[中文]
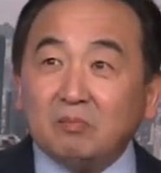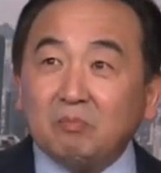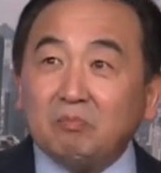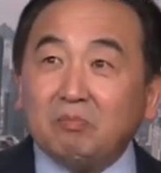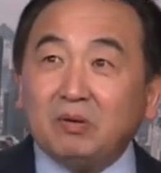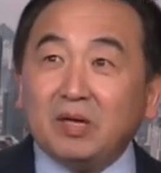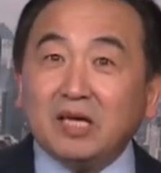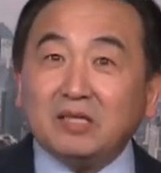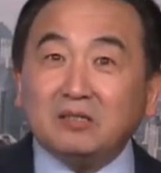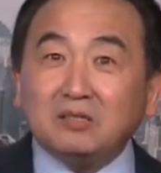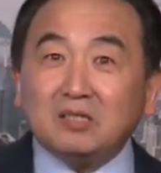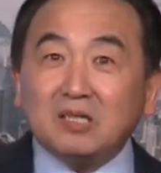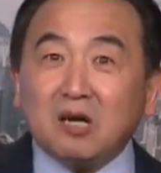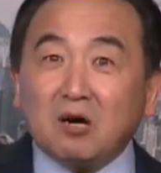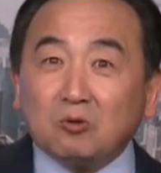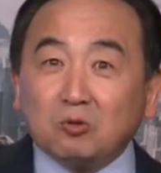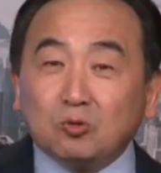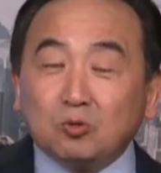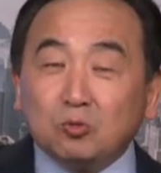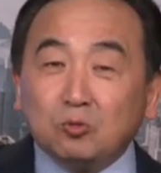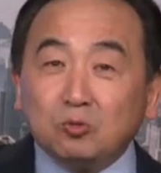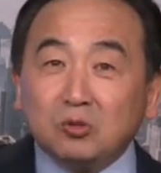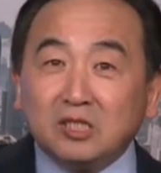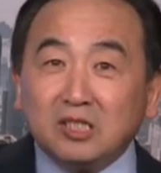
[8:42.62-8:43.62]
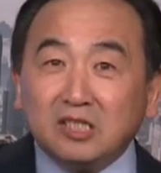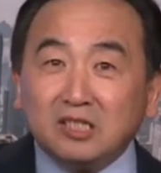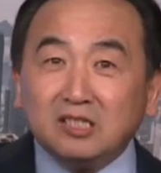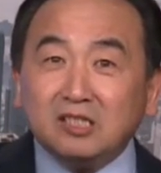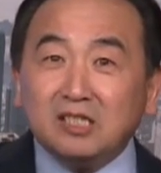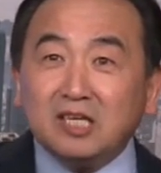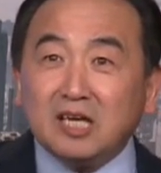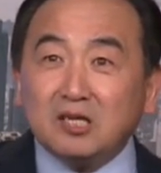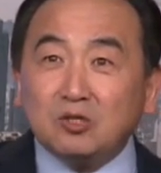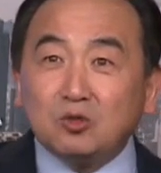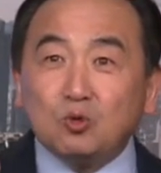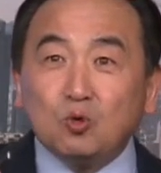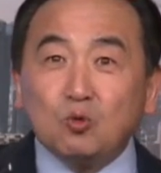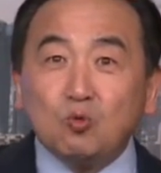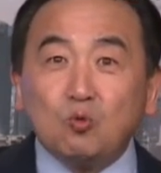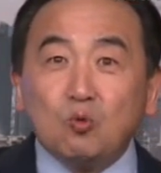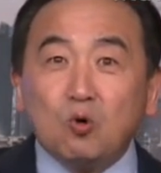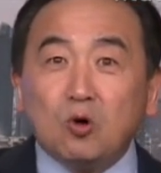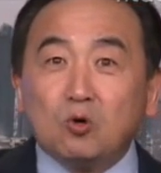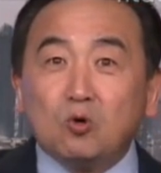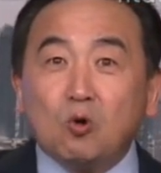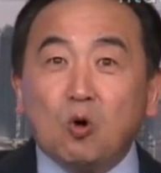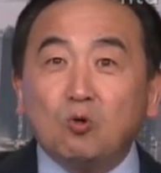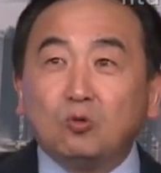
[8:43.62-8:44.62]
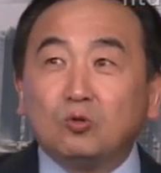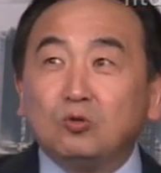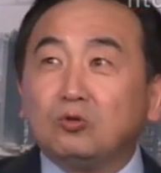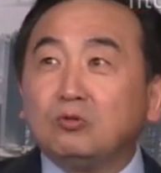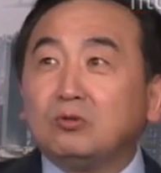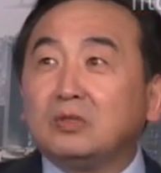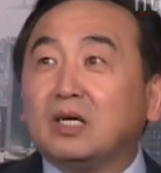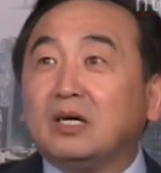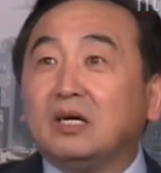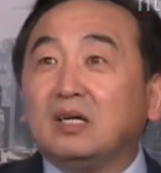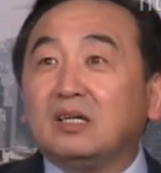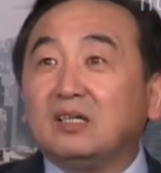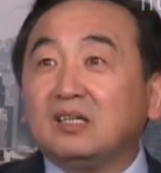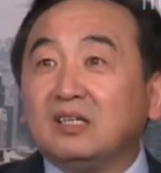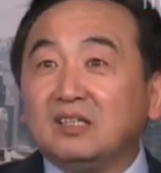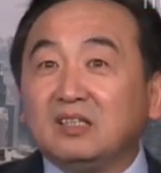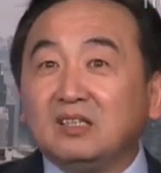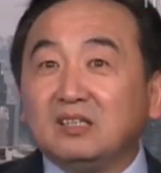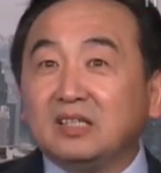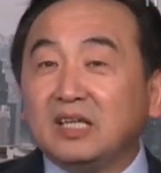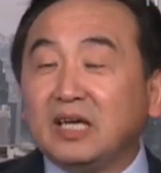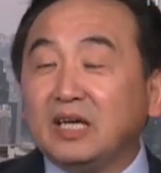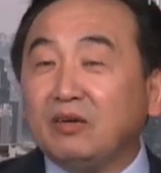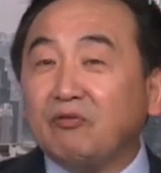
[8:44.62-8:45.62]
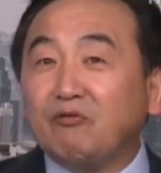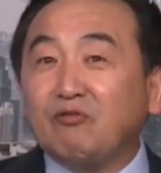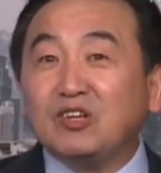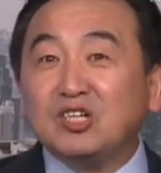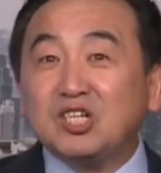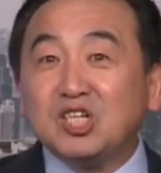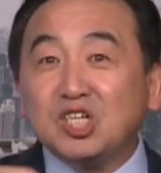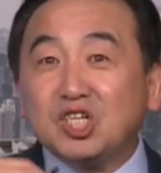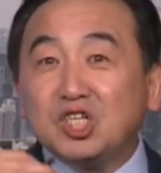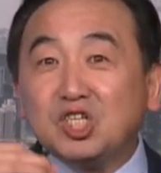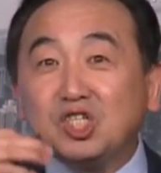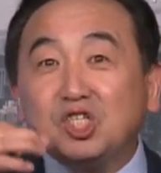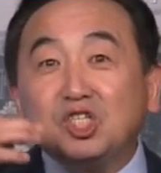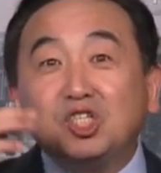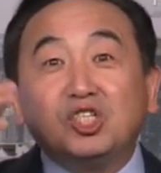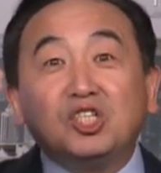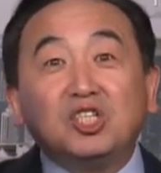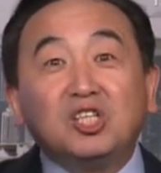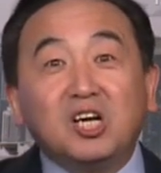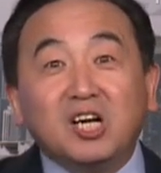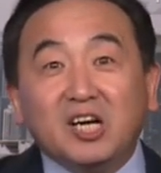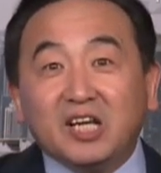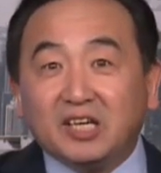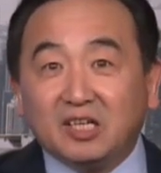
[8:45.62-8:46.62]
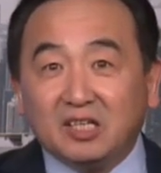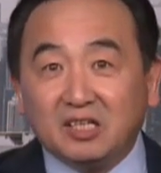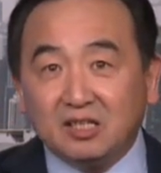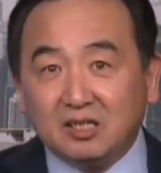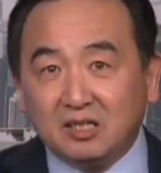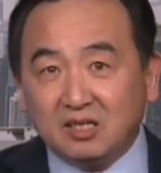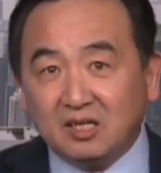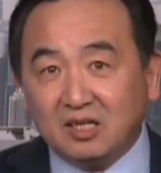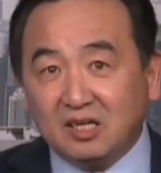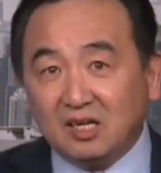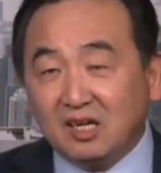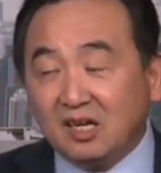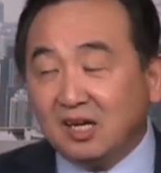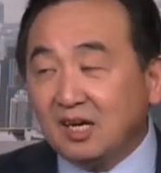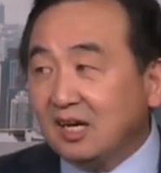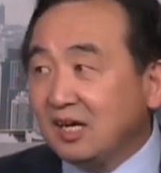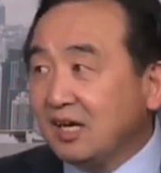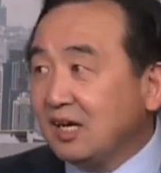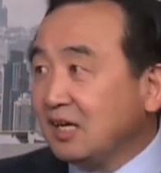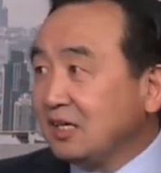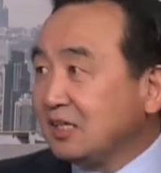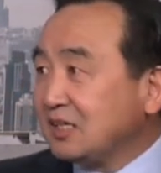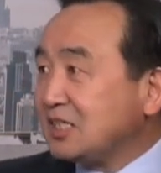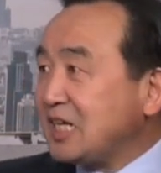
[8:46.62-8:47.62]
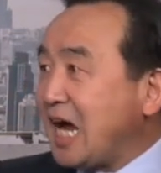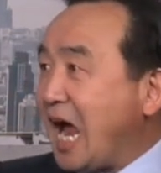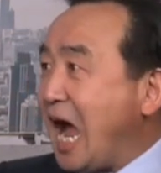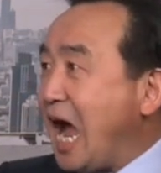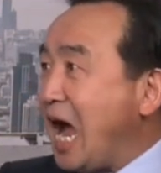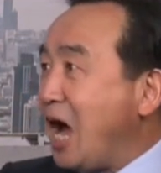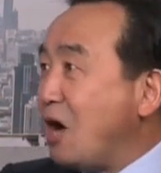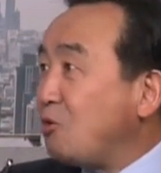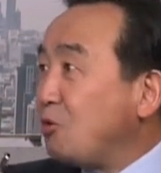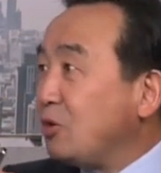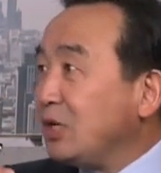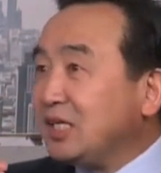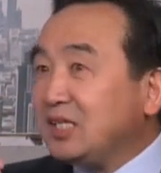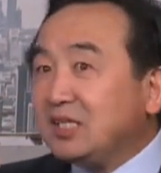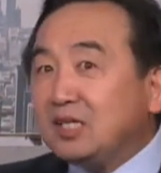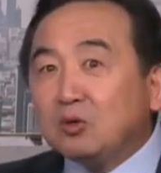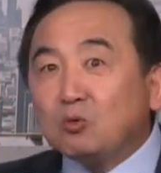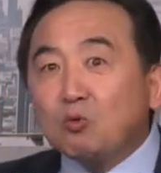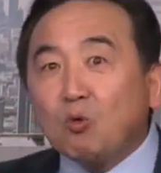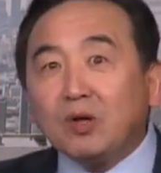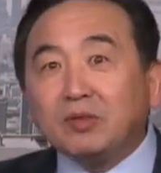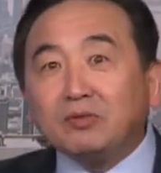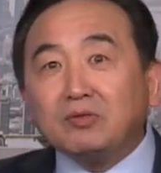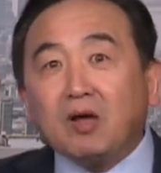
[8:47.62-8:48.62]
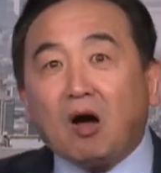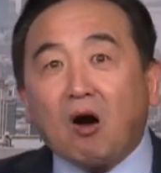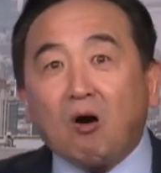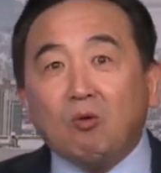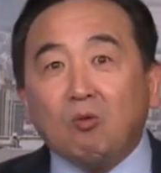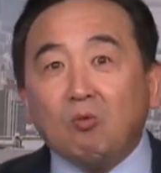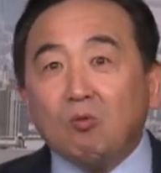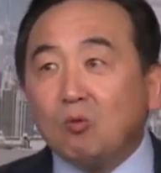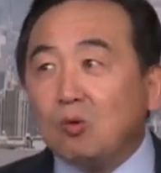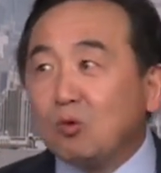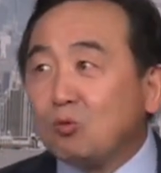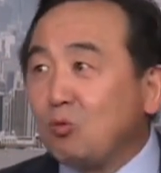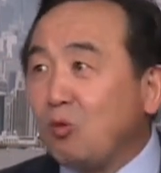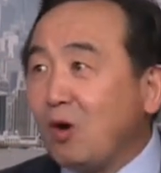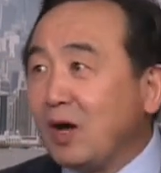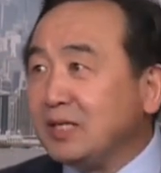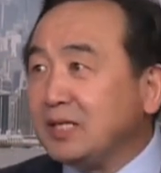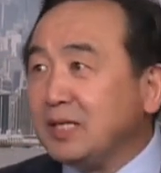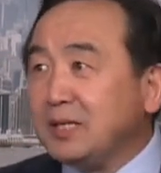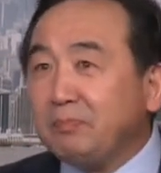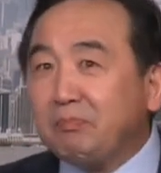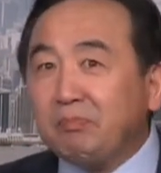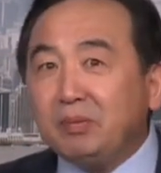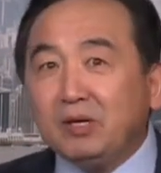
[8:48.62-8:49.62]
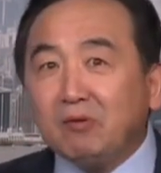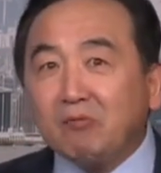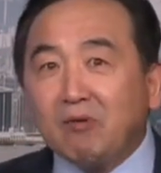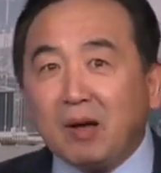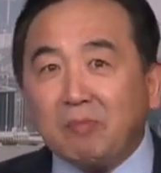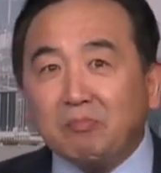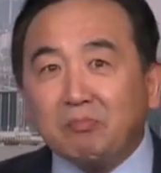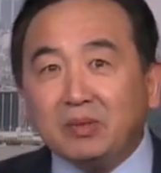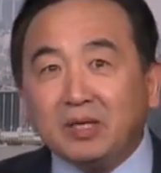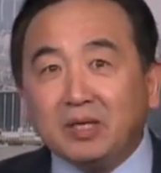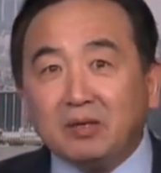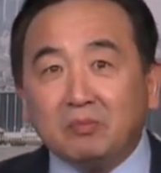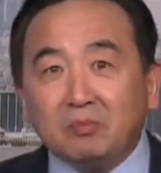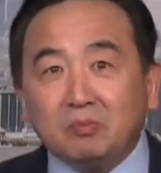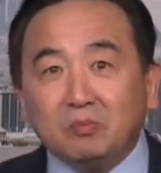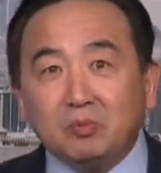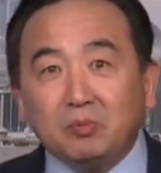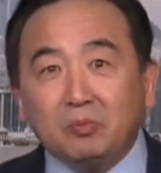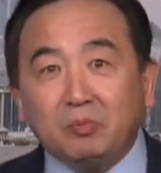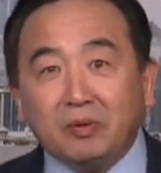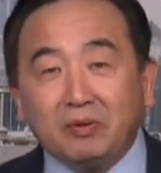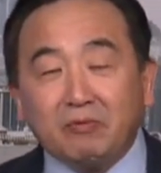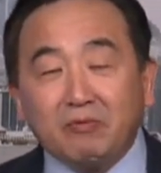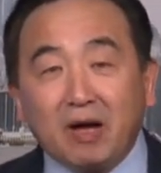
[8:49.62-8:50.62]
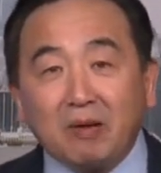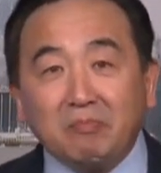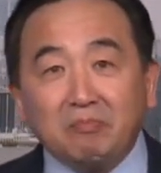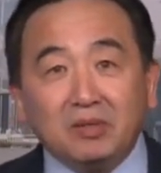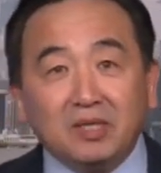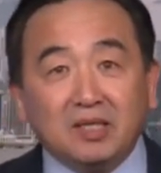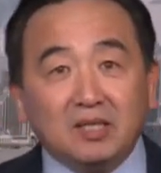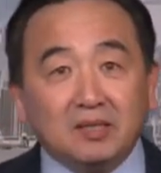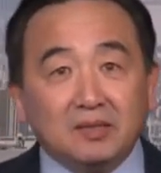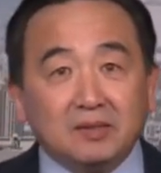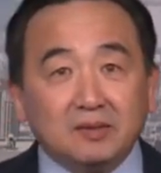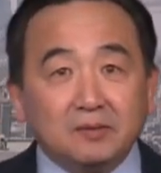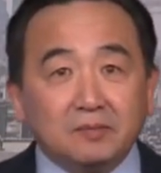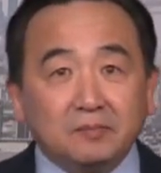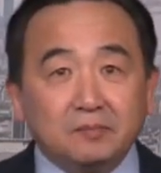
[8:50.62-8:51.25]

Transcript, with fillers: 编造出今天中国空军的那一份实力，炸毁你关岛，我管你必完避不必完毕的。